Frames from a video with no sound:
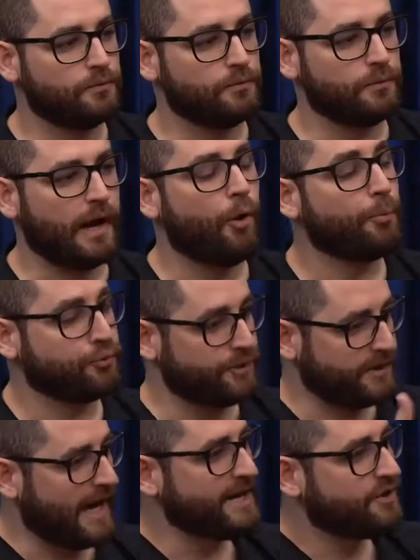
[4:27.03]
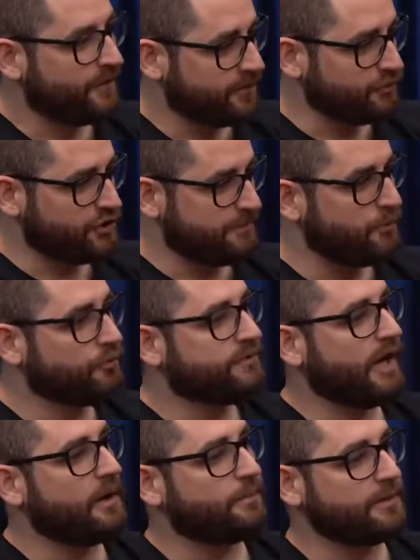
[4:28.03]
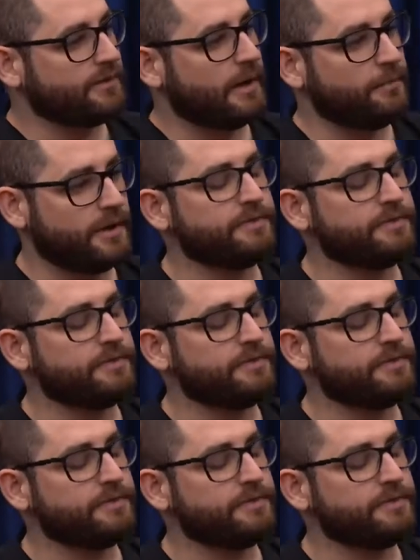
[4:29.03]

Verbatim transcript: A oportunidade de fazer um time do zero, por é, exemplo. É, né?